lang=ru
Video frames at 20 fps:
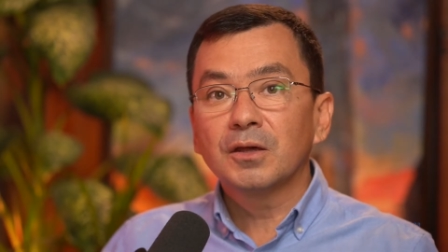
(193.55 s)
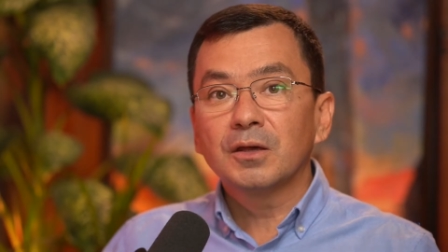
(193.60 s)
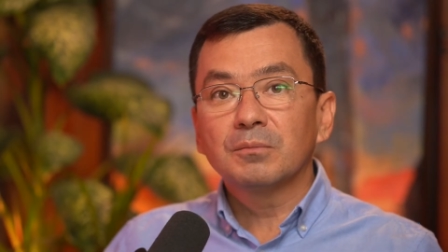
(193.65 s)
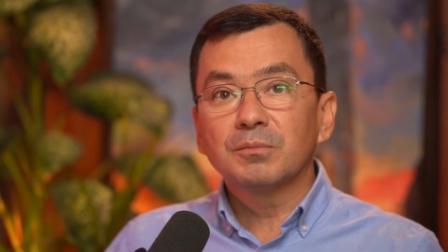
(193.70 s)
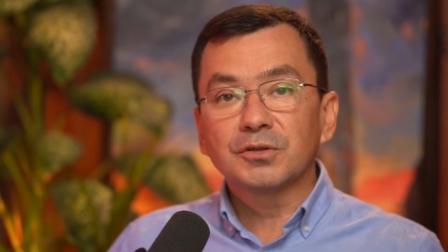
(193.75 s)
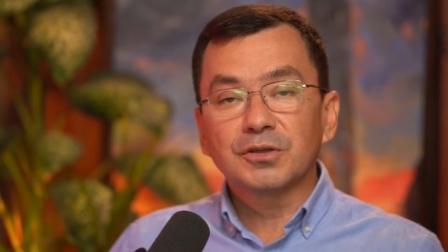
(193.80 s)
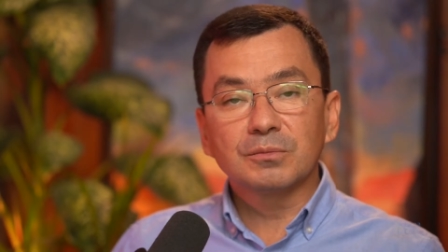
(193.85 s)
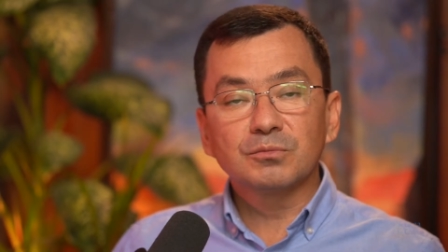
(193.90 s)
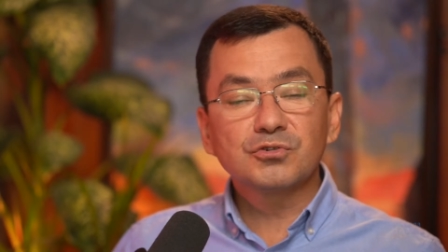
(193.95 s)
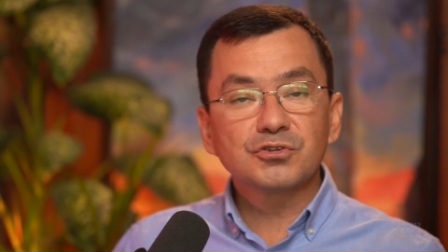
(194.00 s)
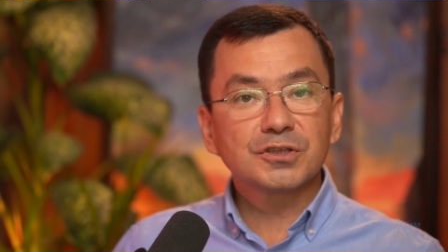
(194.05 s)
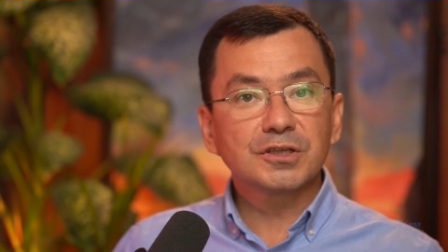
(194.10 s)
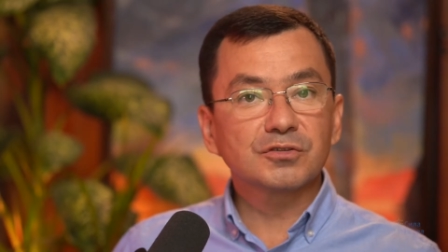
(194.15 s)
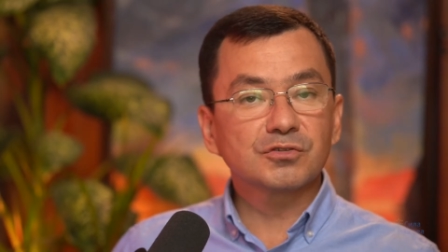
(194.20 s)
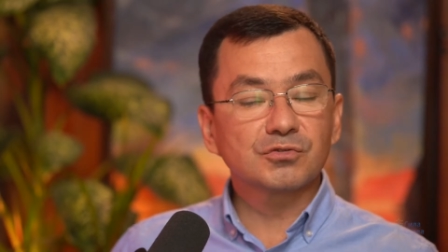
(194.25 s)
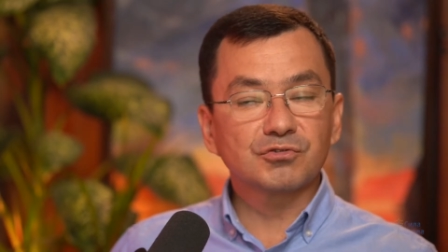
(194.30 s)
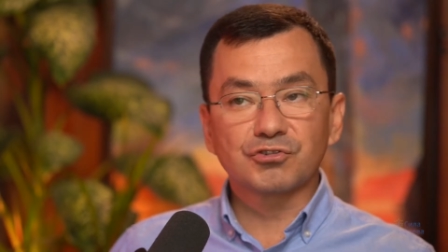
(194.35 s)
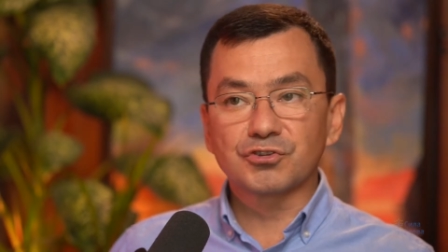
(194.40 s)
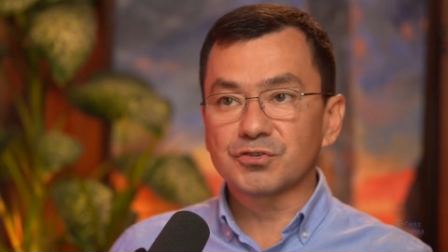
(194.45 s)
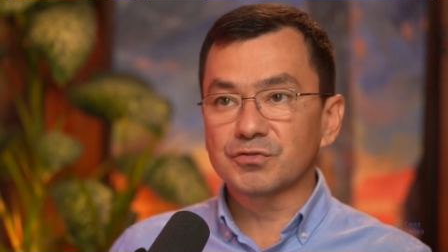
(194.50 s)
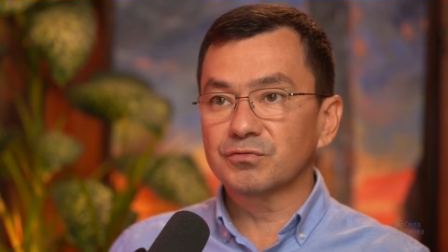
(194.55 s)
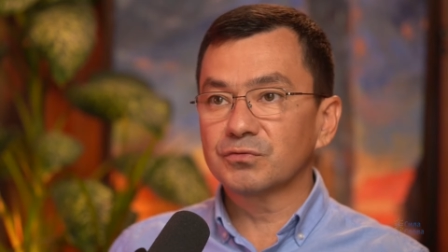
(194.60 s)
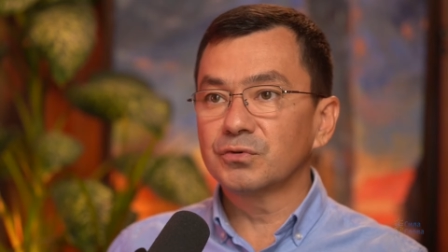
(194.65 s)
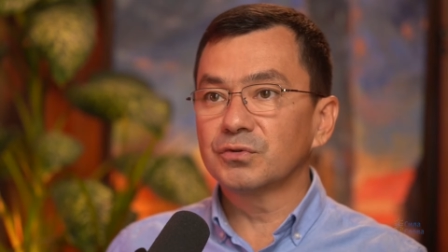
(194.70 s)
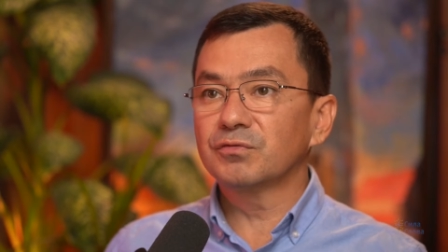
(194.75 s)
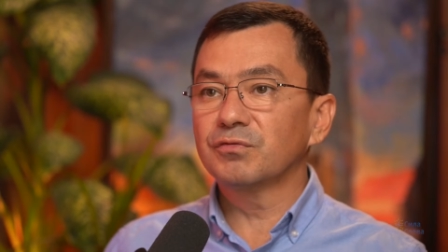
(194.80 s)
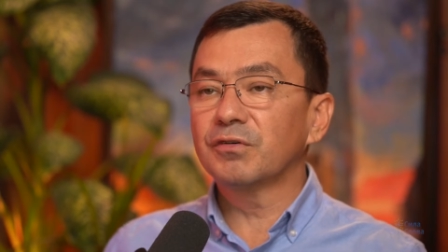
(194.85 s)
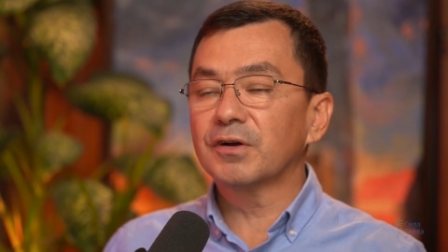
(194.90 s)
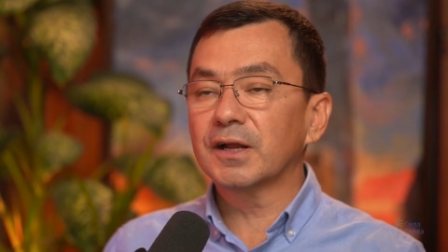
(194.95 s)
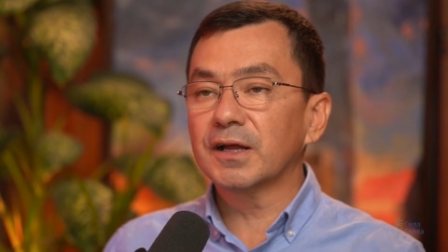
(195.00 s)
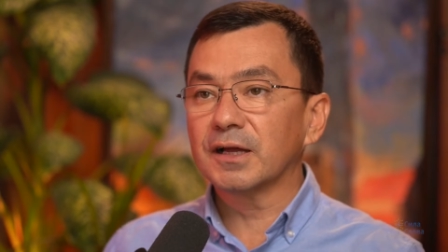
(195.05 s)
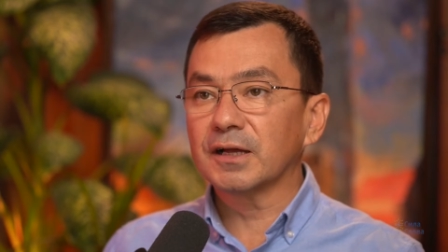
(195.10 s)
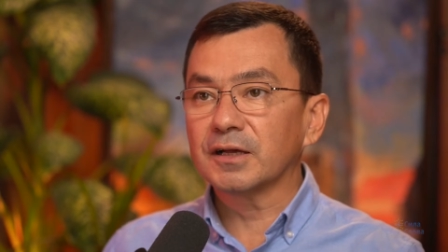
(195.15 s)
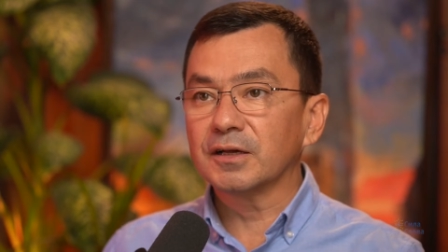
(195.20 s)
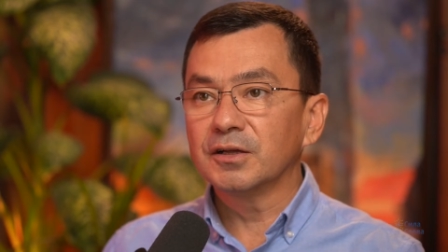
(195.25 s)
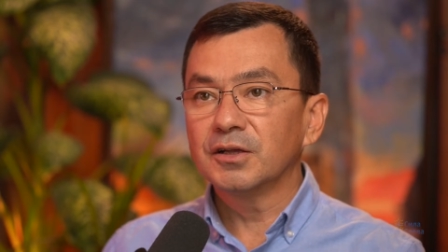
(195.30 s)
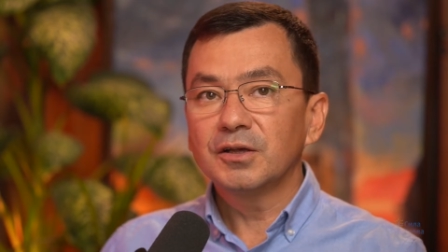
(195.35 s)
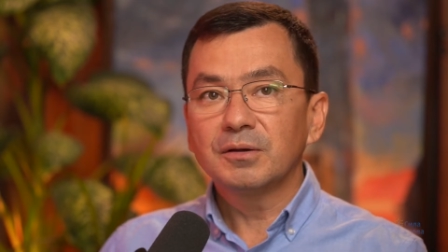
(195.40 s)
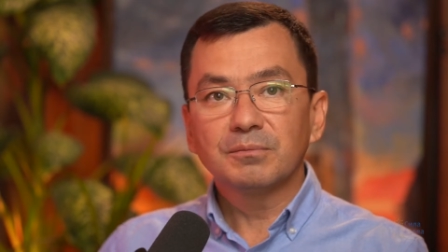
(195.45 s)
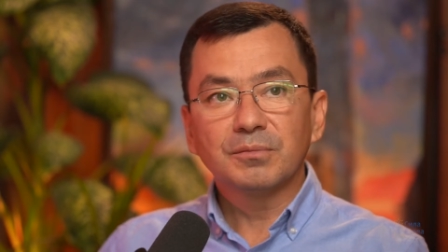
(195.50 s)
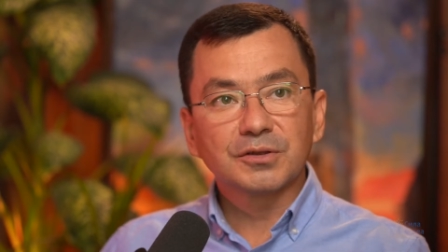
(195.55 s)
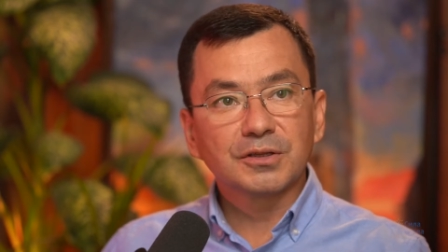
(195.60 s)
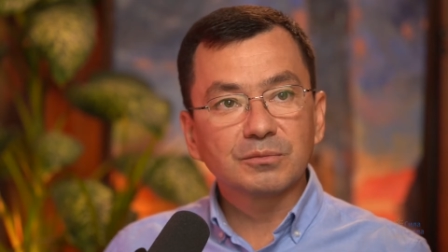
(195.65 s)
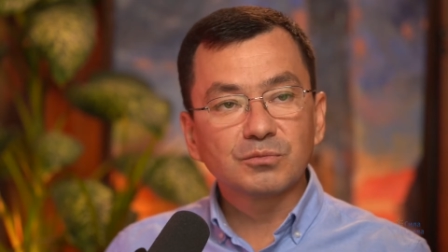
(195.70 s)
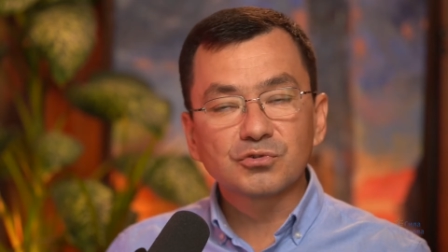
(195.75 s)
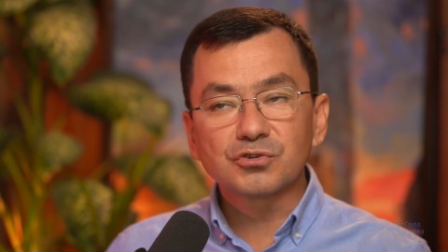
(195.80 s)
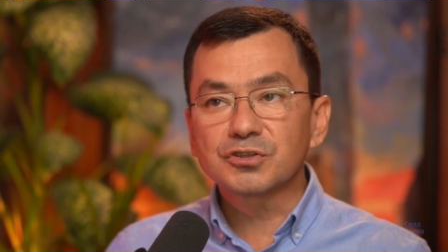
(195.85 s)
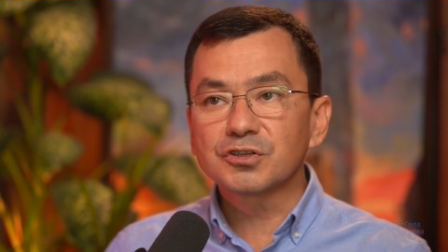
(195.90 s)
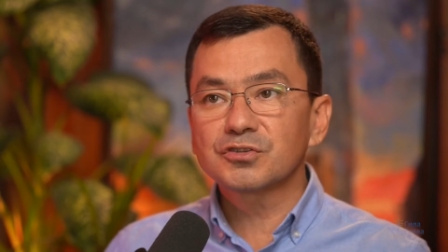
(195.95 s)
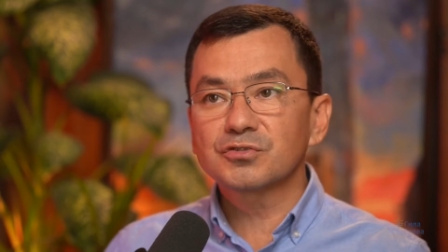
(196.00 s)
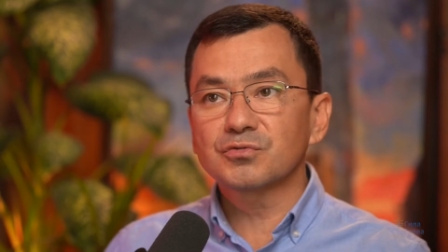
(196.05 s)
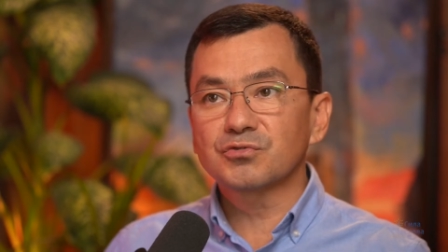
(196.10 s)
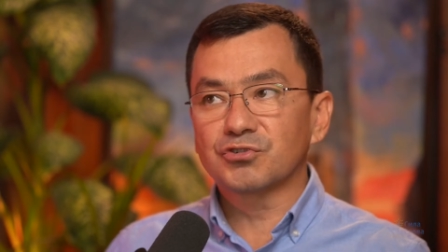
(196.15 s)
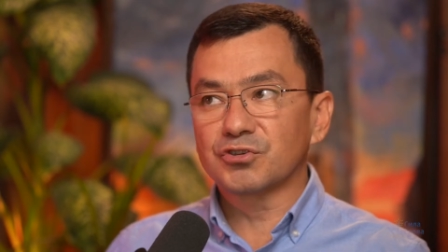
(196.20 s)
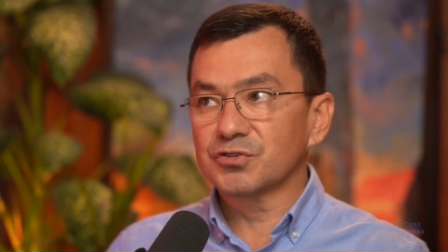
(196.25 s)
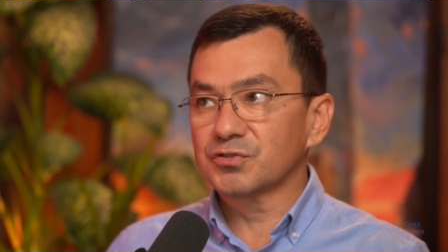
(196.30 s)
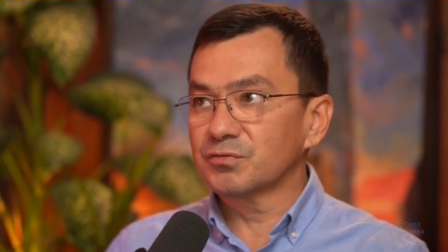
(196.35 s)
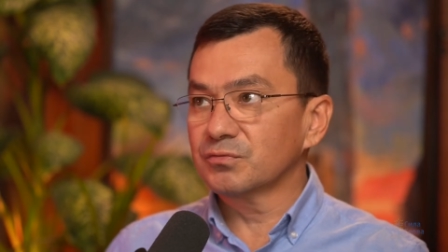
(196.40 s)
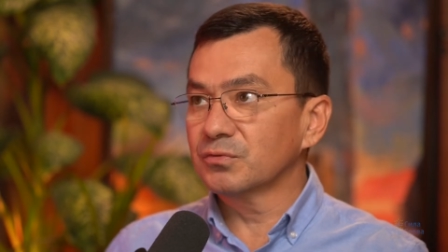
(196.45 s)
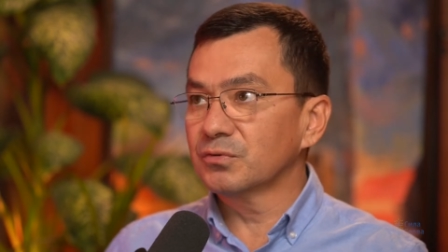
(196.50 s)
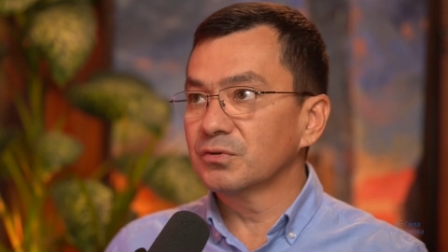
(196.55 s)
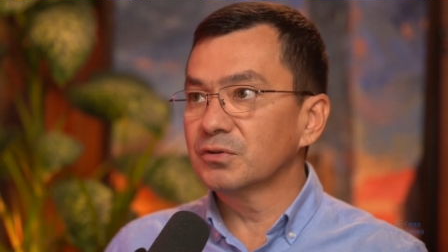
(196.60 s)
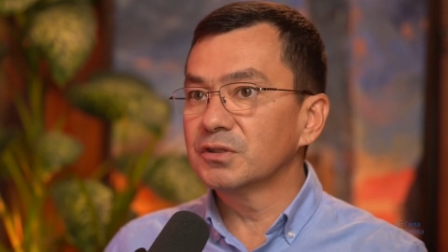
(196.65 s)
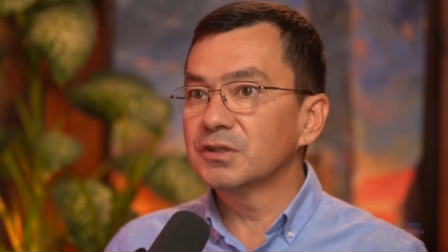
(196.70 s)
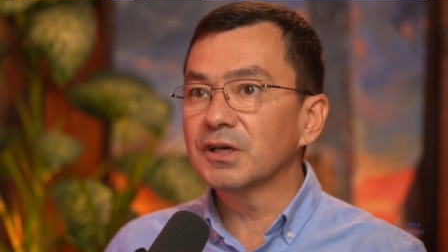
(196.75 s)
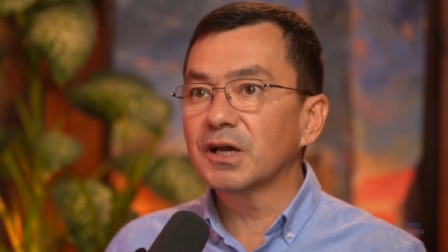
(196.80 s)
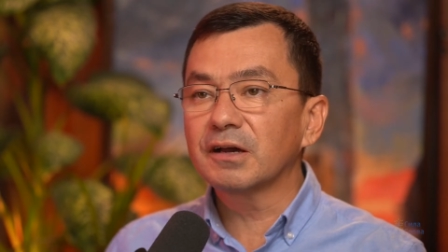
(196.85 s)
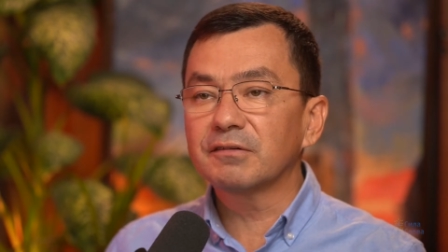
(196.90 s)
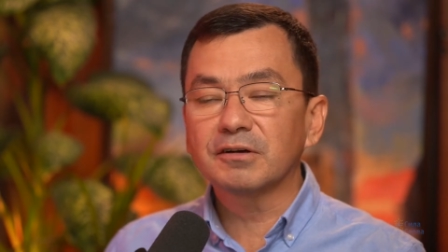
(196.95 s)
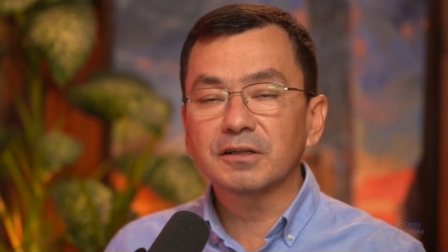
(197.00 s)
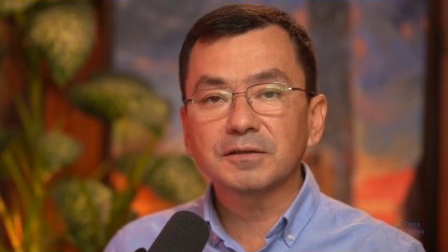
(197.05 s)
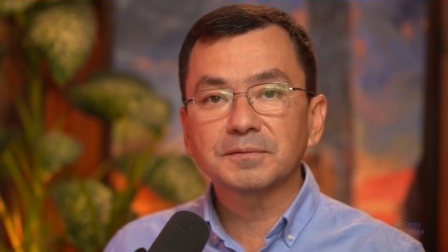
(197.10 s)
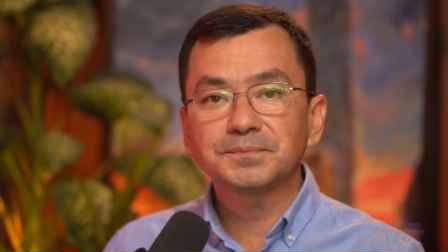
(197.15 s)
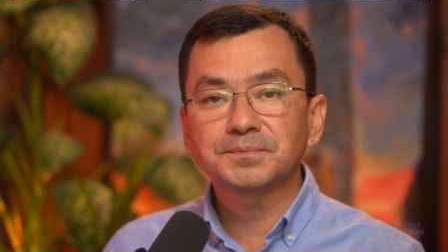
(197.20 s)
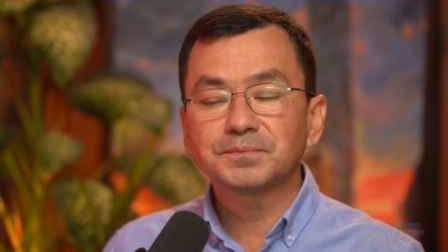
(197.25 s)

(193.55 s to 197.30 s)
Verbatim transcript: потому что существует враг, потому что существует дьявол.